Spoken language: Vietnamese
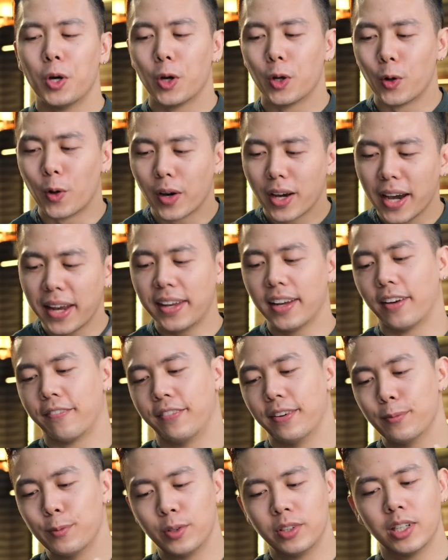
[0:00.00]
nó kết hợp
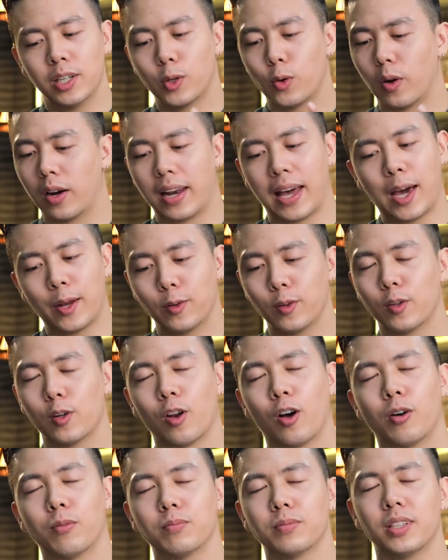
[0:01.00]
với mùi hương của La Nuit de
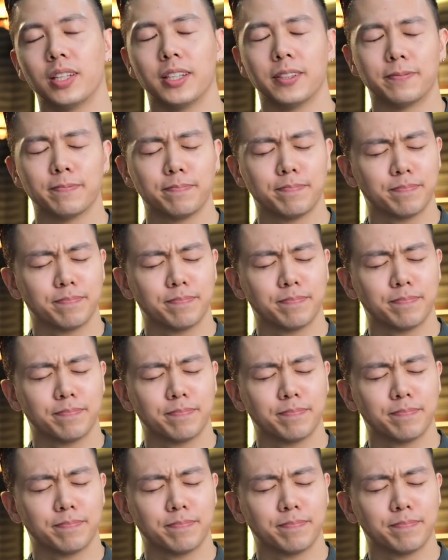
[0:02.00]
l'Homme thì